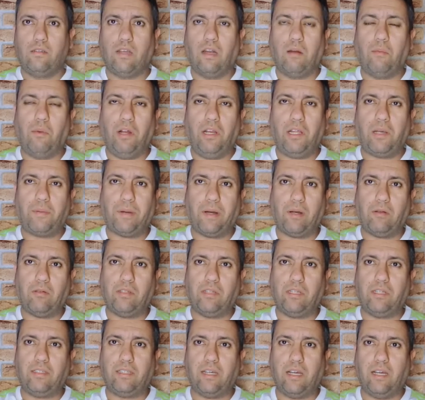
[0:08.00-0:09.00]
السلام عليكم
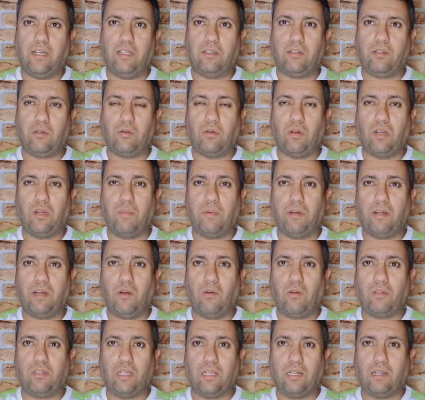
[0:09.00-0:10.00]
خوتي تحياتي كل
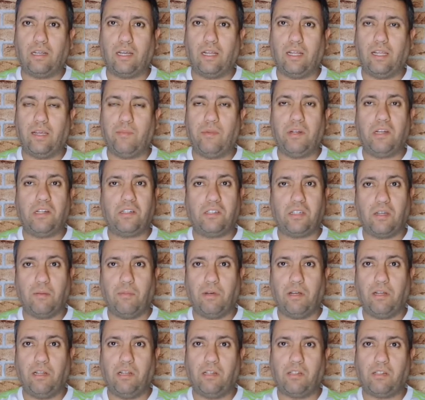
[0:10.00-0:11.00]
ابناء وطن الغالي من
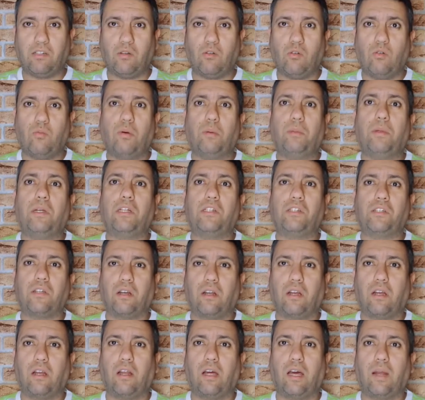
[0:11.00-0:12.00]
الشمال الى الجنوب ومن
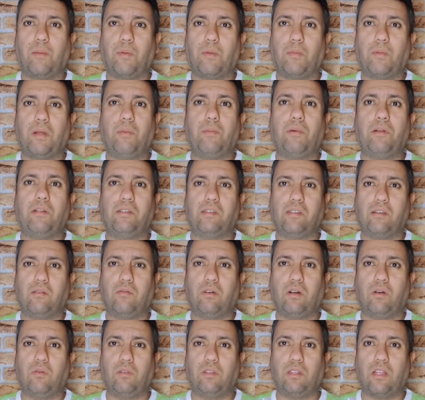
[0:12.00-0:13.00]
الشرق الى الغرب بلا ما نساو
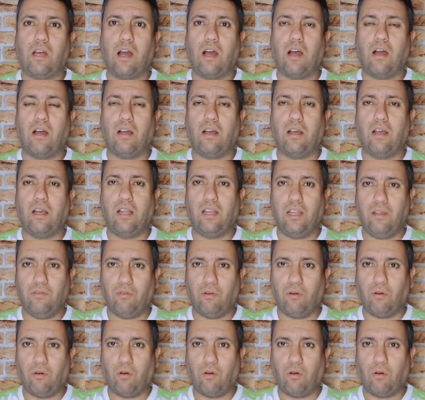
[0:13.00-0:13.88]
خوتنا اللي في